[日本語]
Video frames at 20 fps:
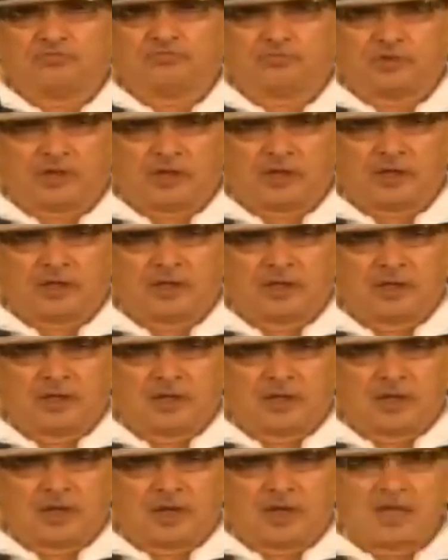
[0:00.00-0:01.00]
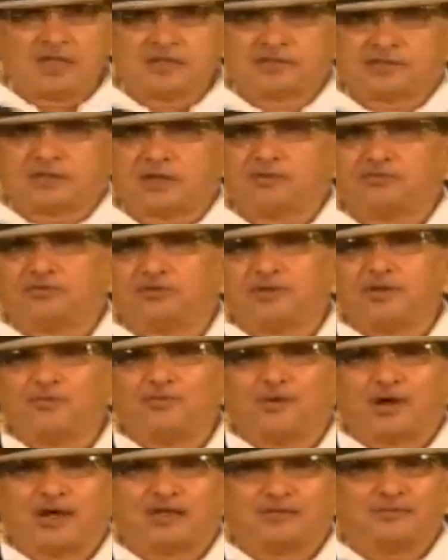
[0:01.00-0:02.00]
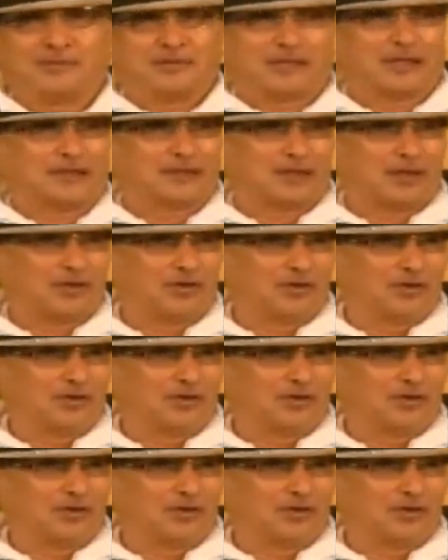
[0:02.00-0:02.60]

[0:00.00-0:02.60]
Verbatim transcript: で反政府デモを始めたんだよ。